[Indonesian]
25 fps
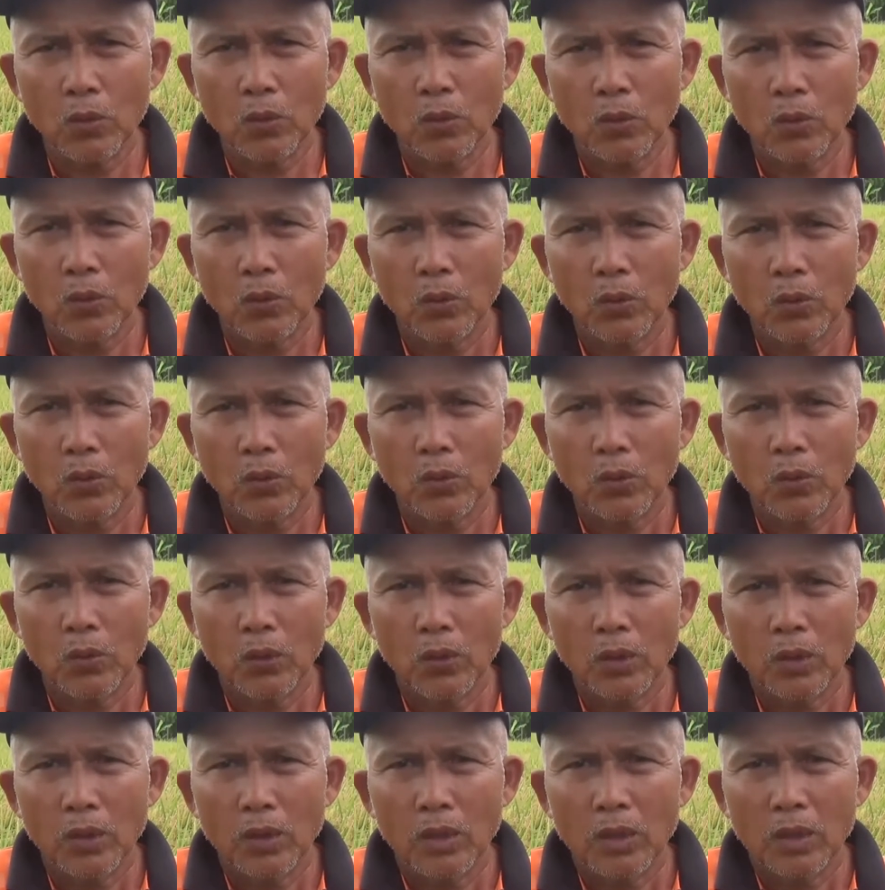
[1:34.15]
Sebelumnya
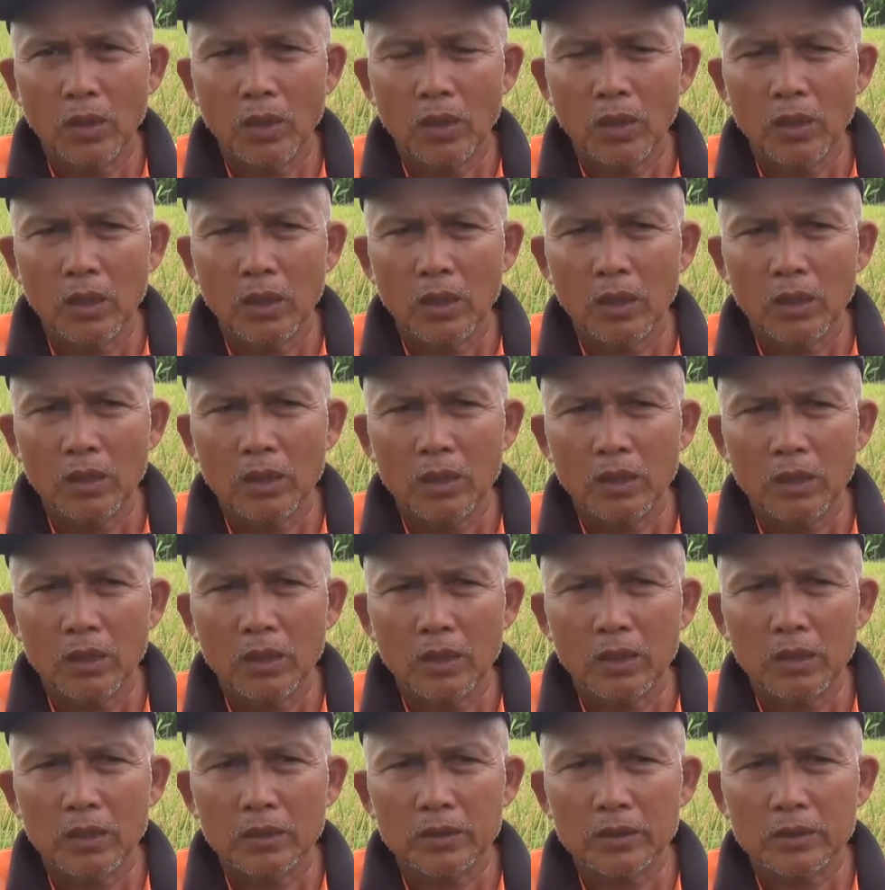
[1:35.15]
Pak pakai pupuknya
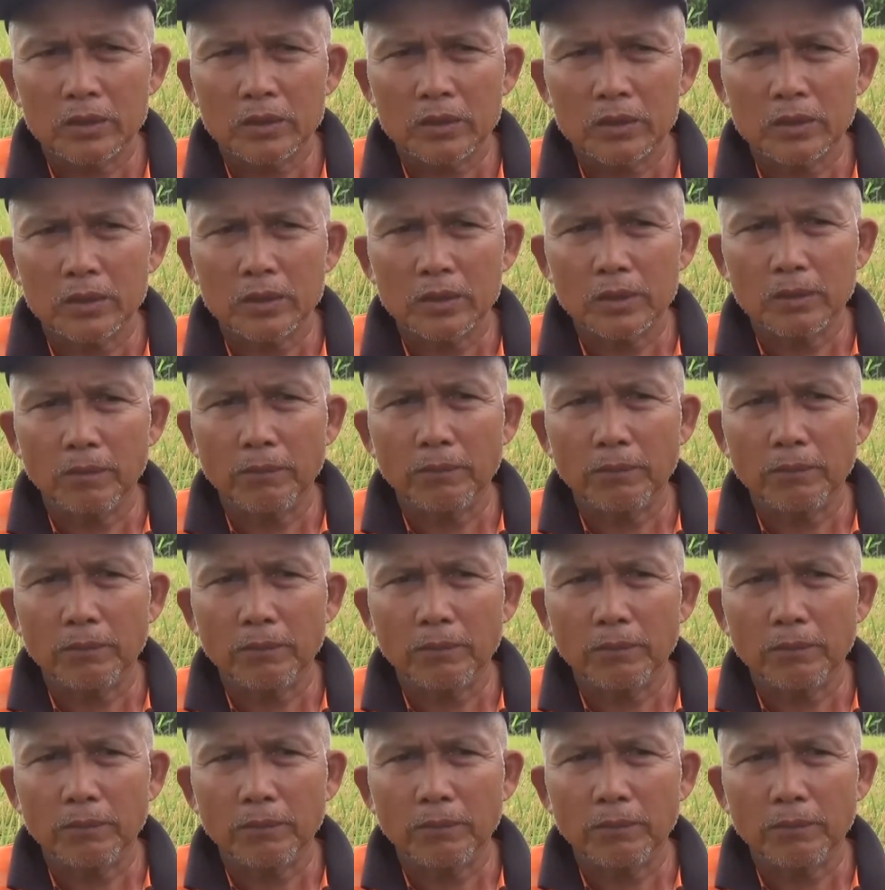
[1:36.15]
berapa Pak?